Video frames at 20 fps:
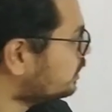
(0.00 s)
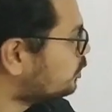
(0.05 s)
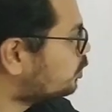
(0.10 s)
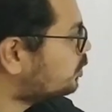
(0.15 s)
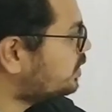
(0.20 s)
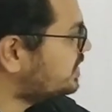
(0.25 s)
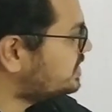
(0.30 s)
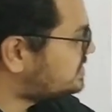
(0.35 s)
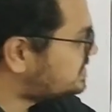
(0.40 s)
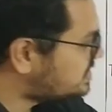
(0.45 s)

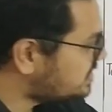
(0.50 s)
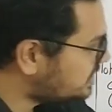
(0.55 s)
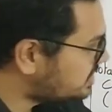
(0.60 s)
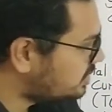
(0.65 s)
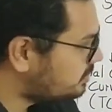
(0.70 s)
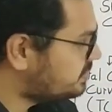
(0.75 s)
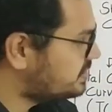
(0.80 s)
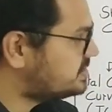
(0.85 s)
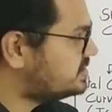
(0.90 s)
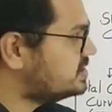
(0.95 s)
क्योंकि इसी
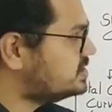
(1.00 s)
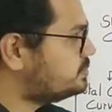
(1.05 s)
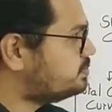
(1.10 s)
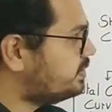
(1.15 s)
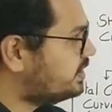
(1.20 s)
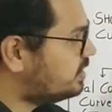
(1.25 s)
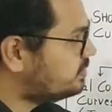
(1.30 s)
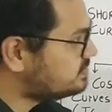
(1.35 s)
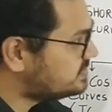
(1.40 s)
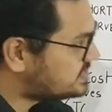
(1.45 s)
के बेसिस
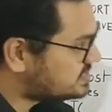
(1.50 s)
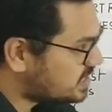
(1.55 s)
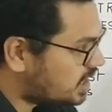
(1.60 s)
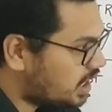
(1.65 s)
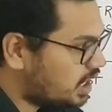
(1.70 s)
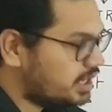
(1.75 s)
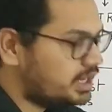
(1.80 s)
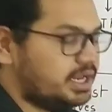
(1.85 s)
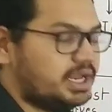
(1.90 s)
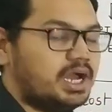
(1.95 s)
पे हम
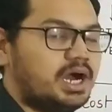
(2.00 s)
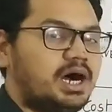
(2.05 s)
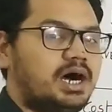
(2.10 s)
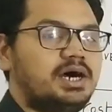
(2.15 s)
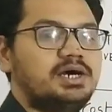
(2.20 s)
सारे